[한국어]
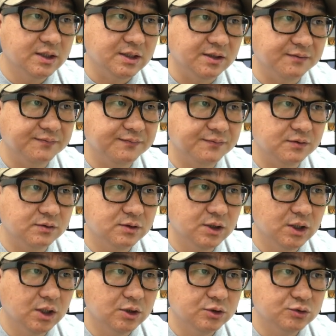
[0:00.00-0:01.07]
if
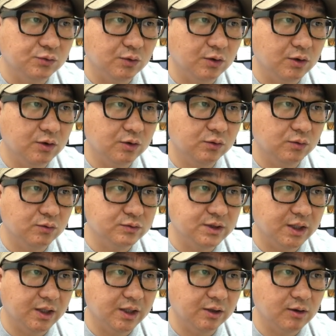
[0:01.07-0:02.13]
주어
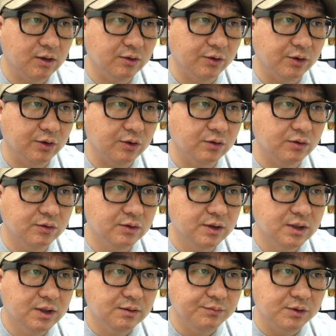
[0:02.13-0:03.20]
동사의 과거형,
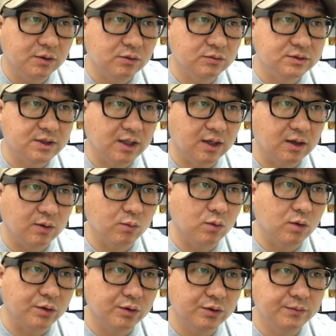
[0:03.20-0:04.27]
비동사
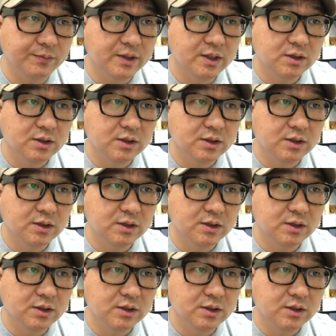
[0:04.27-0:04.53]
were,